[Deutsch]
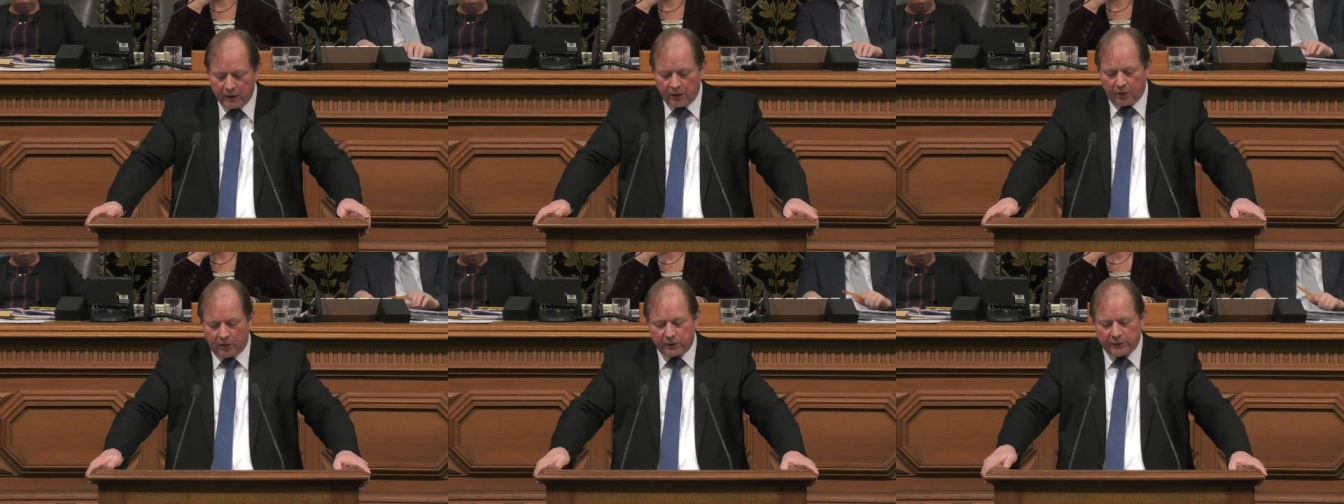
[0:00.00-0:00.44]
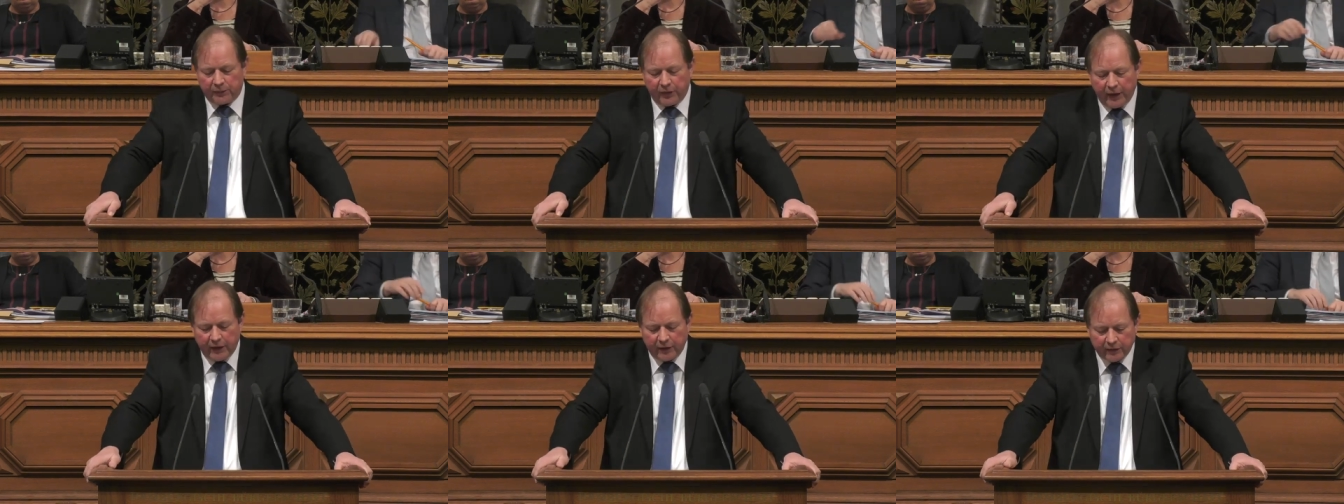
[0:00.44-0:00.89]
Und die
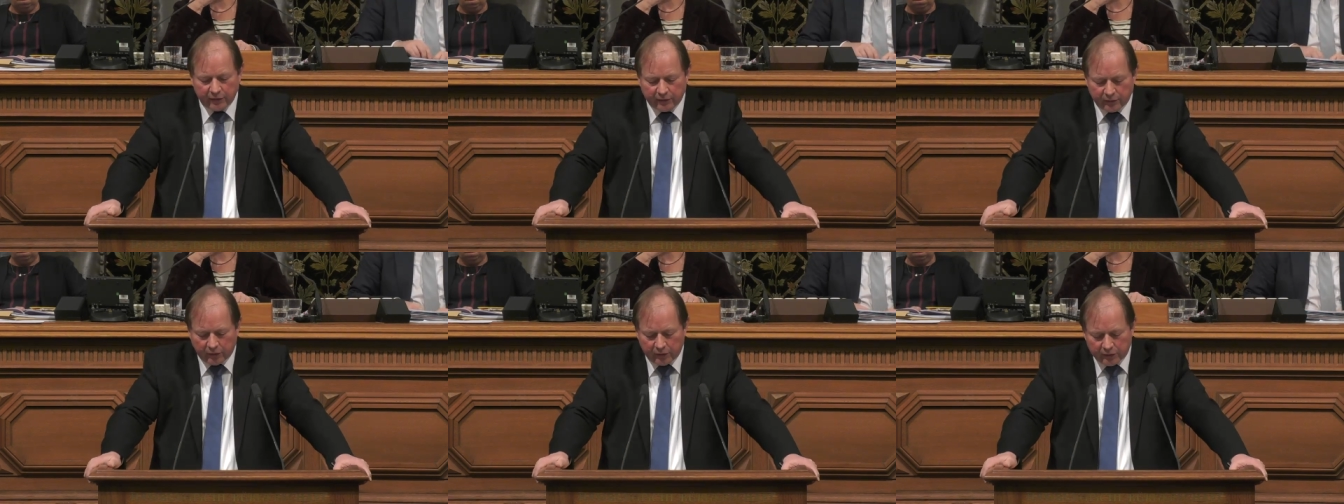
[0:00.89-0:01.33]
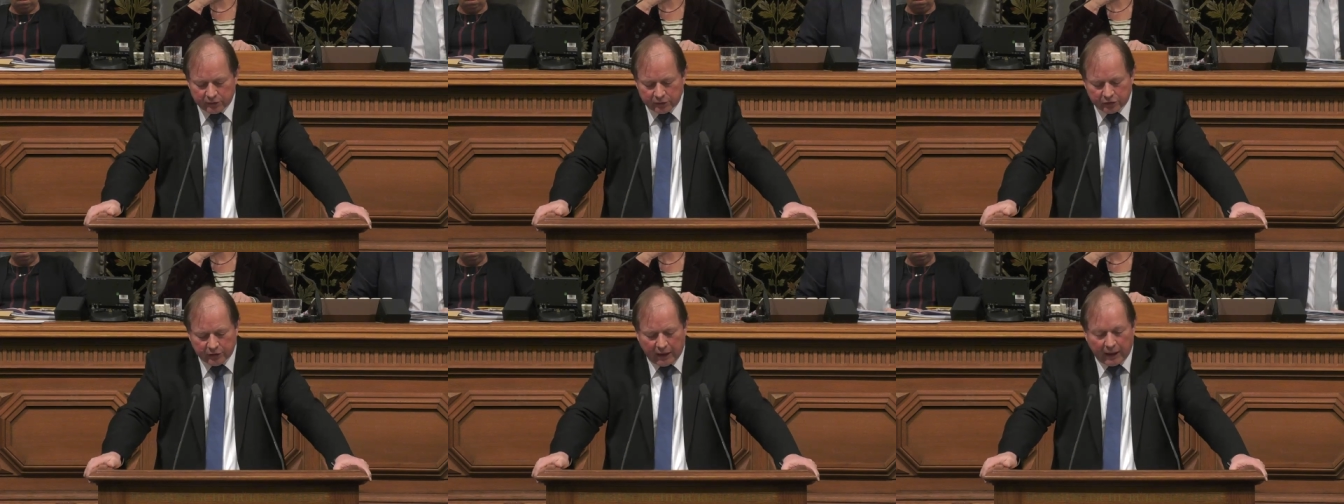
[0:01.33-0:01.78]
Pflicht des deutschen
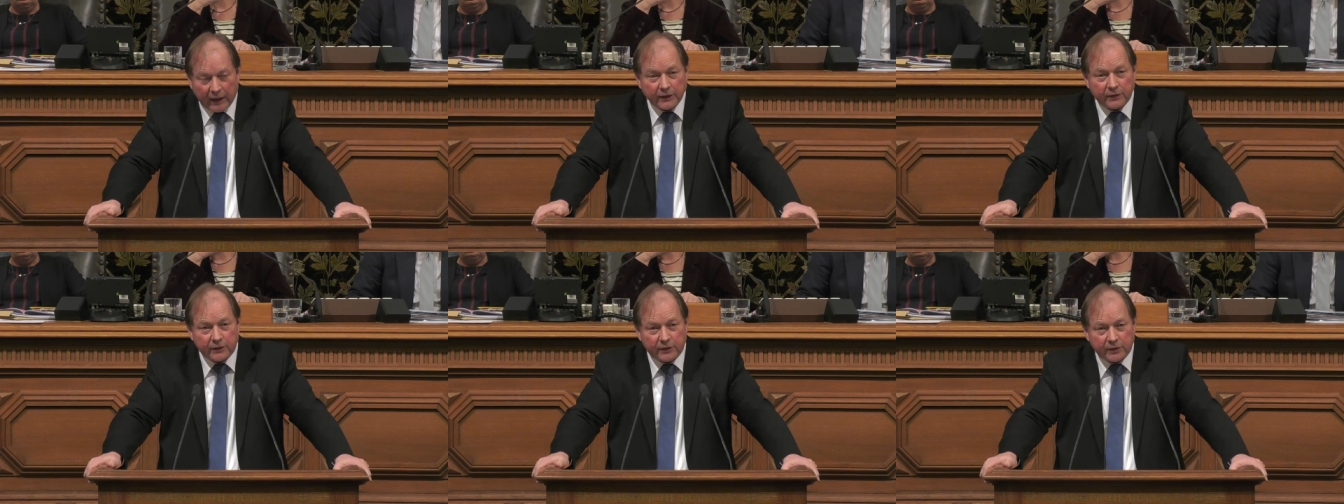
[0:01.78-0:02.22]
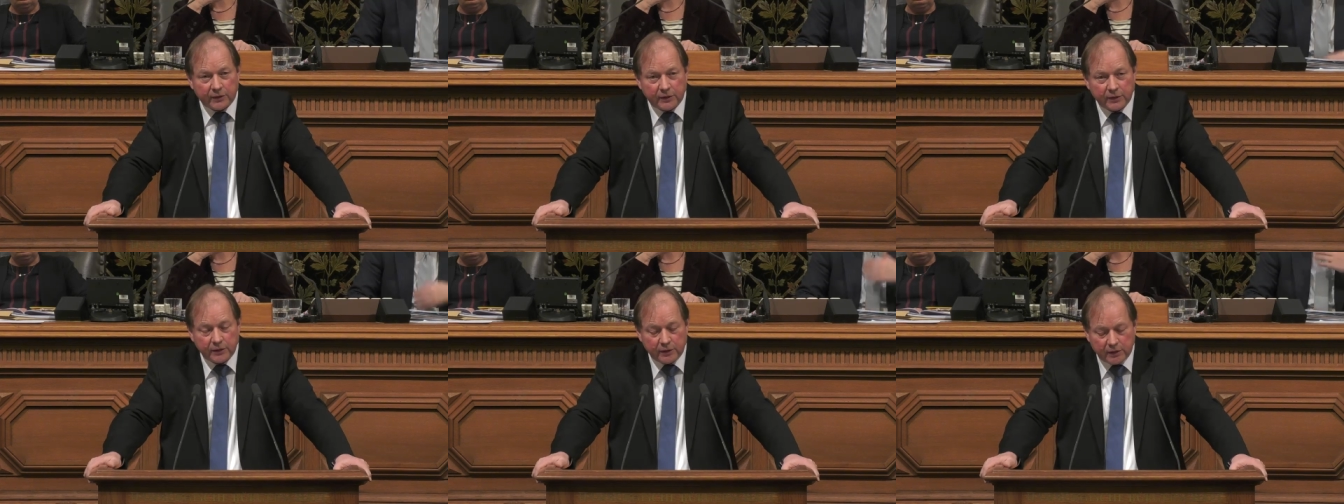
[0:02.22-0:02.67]
Staates
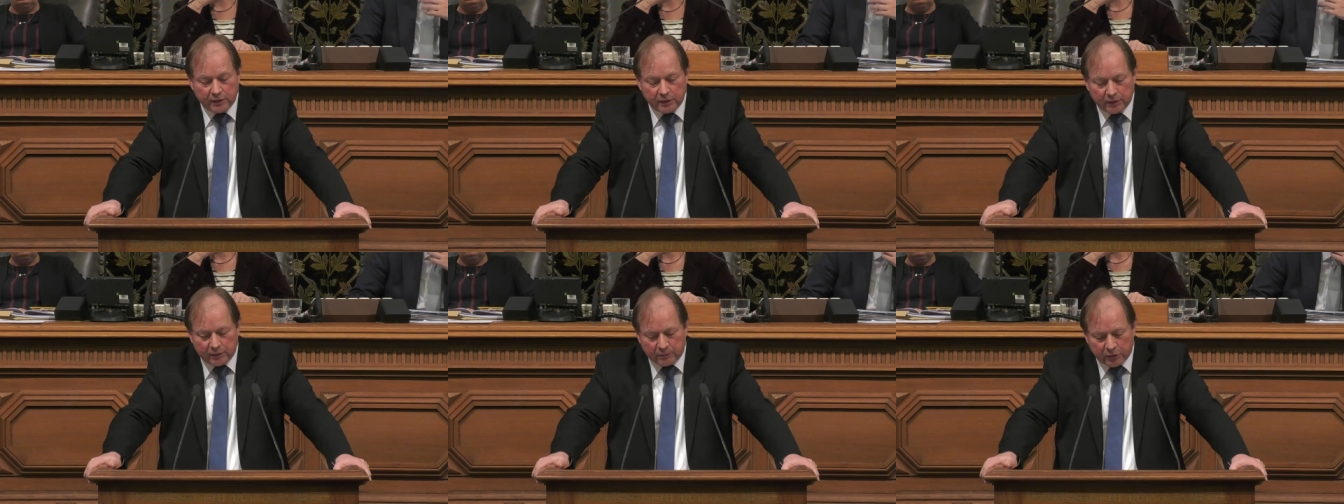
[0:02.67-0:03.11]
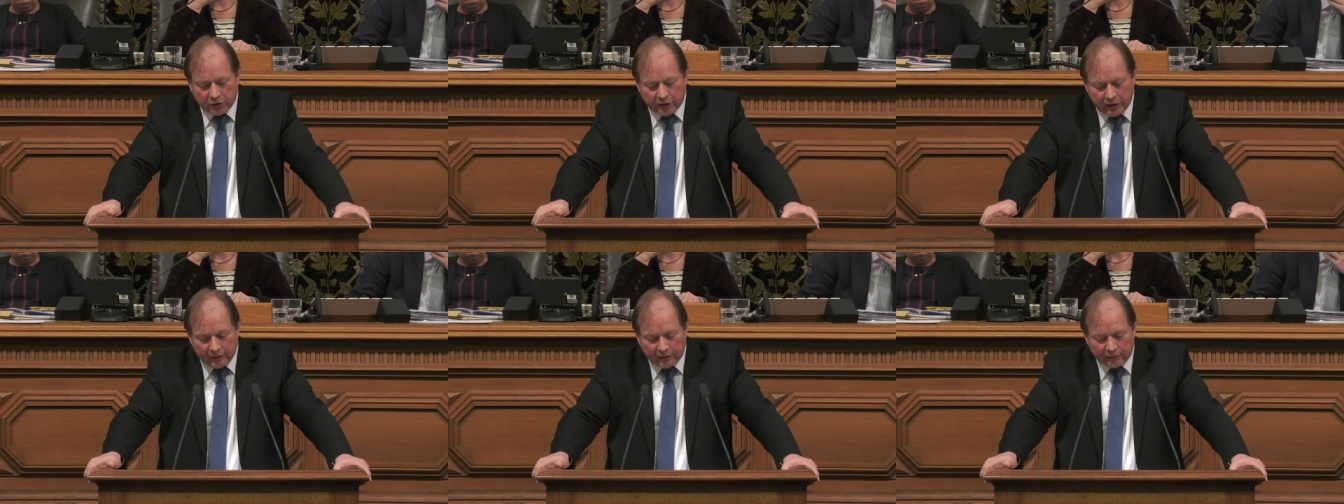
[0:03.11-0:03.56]

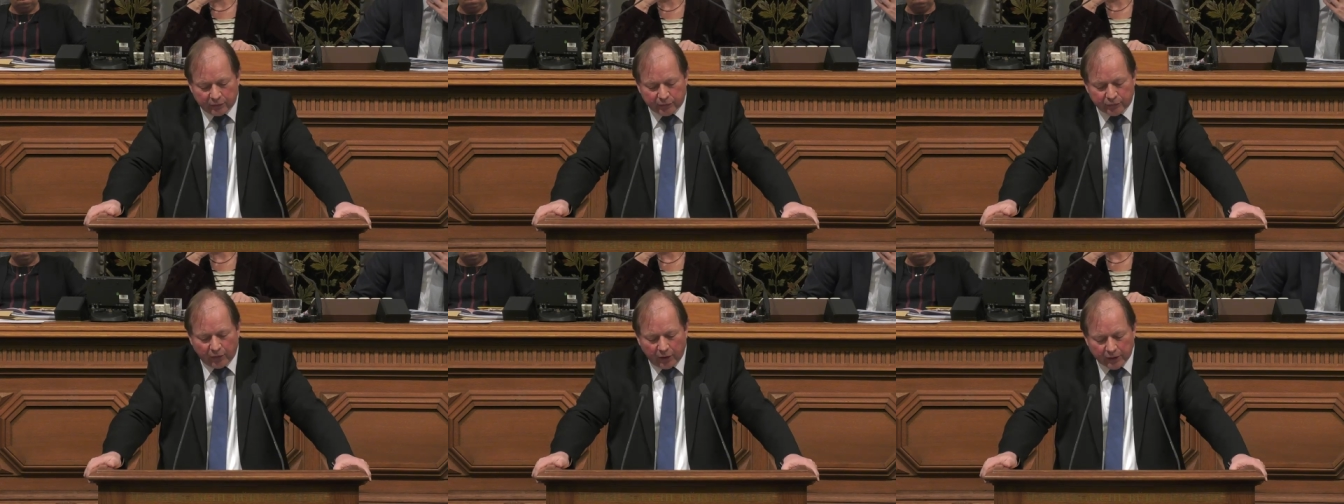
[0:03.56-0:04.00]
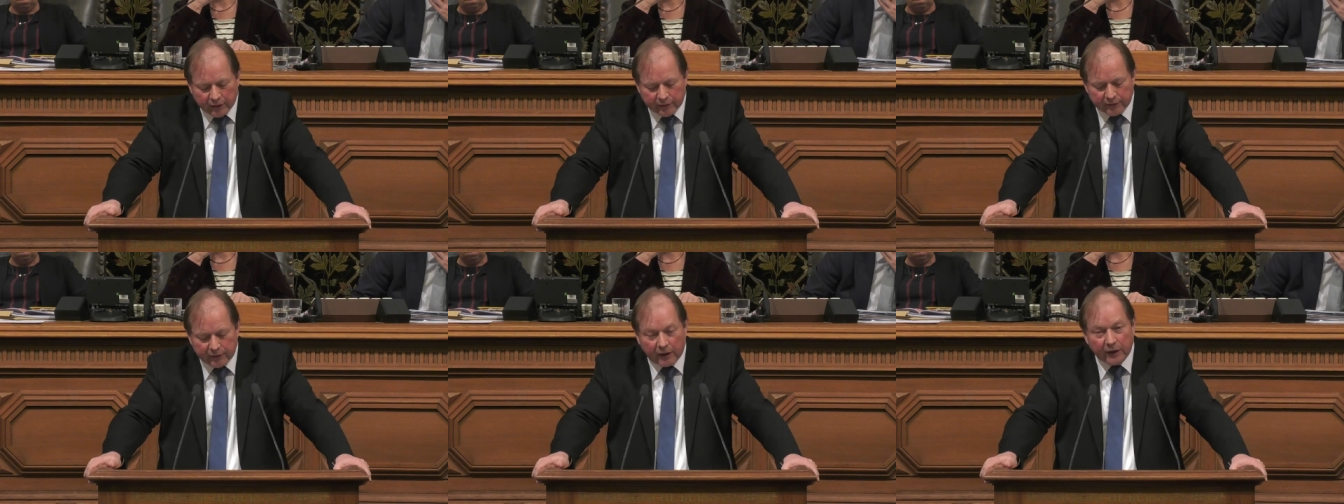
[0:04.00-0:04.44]
besteht
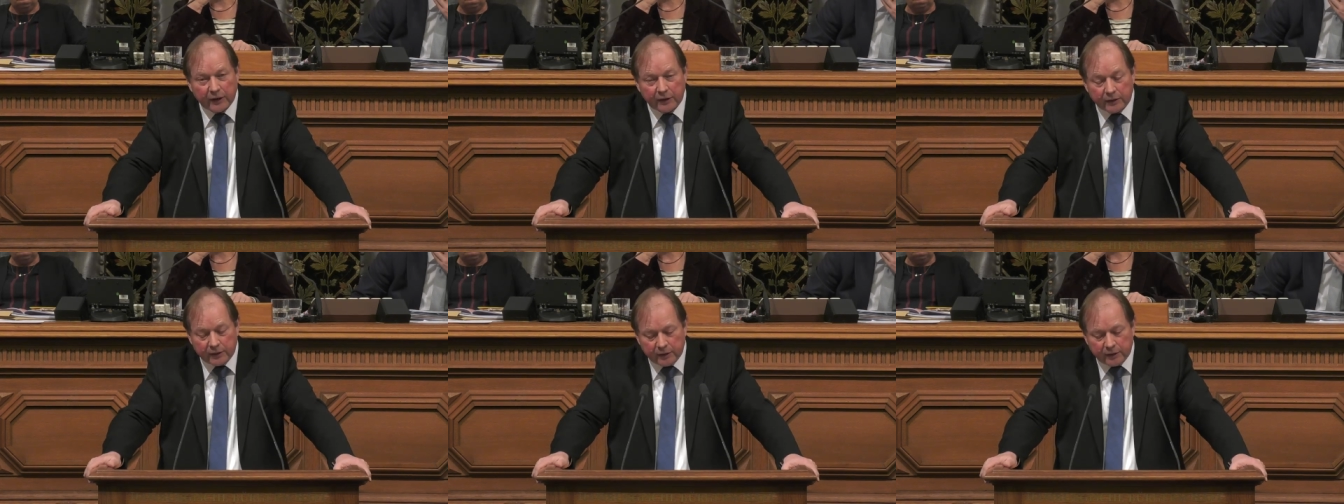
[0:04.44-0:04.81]
zuvorderst darin,